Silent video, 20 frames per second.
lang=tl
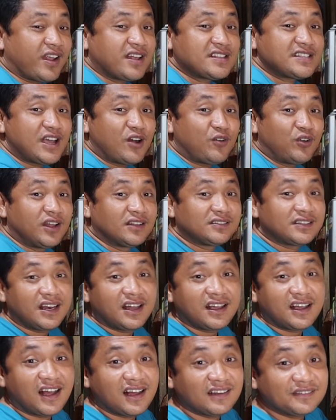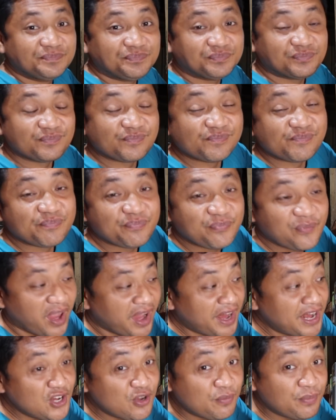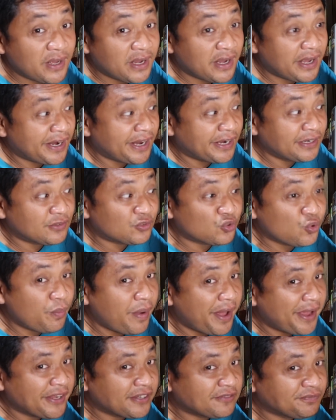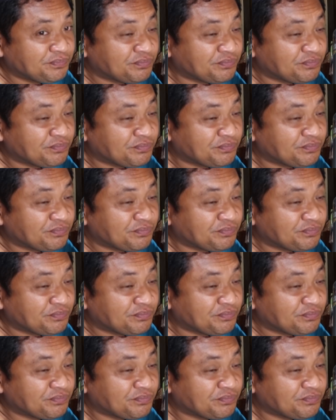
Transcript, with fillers: Kasi ako lang talaga ang inom ng uh, tubay.